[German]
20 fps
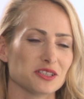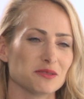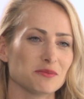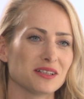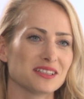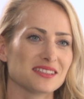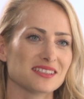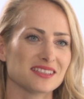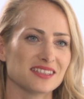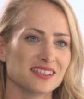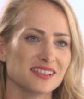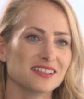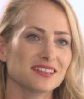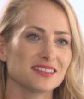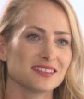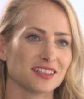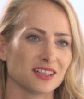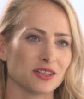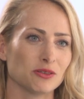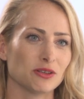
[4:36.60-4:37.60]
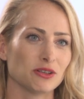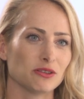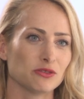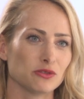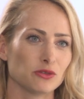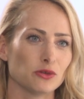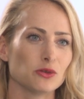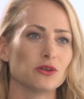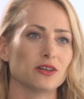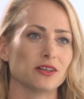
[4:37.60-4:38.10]
immer zielgenauer
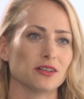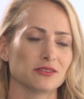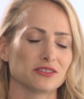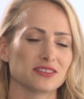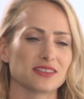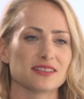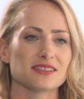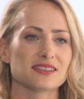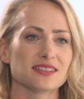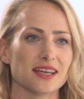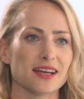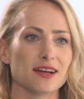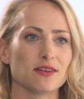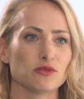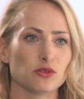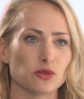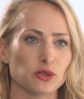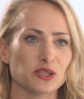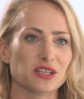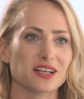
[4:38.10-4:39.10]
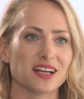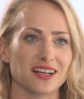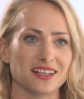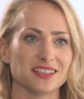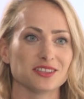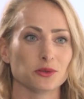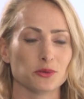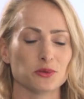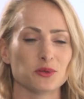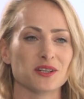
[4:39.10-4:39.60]
vor und das sehr
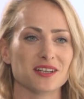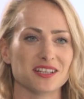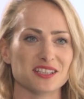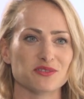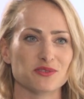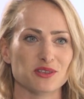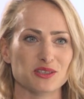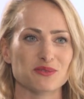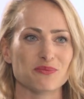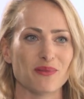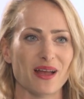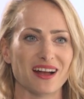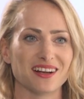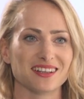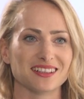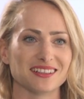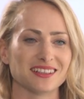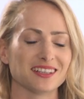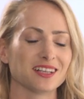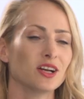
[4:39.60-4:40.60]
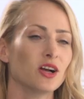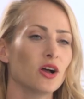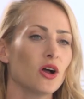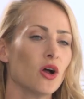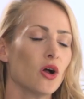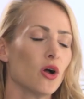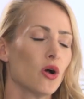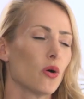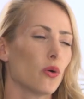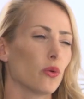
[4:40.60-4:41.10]
erfolgreich, ohne dass wir es merken.
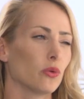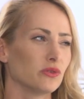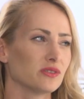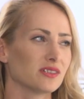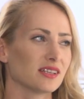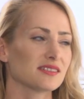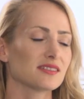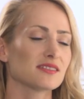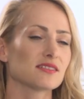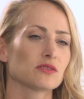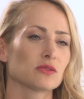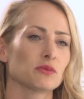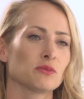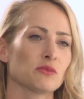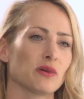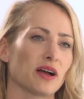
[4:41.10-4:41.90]
Und das ist so ein